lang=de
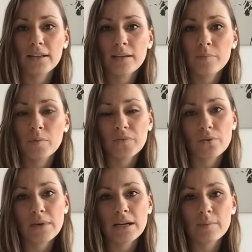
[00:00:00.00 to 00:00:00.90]
ihm im
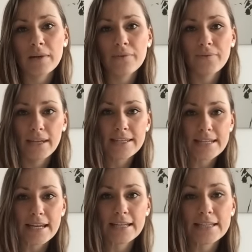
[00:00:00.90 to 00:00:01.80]
Sommer immer
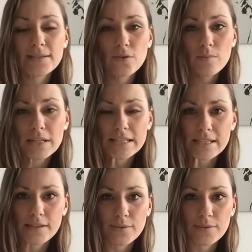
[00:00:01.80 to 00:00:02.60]
Fenchel-Anis Kümmeltee